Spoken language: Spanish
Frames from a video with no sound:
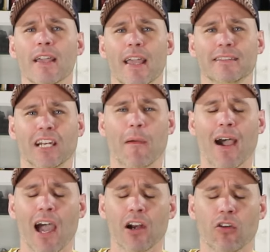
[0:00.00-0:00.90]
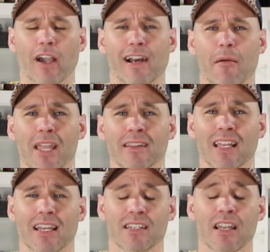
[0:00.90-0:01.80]
en trabajar con
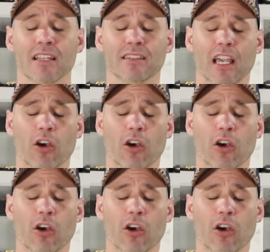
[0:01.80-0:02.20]
herramientas de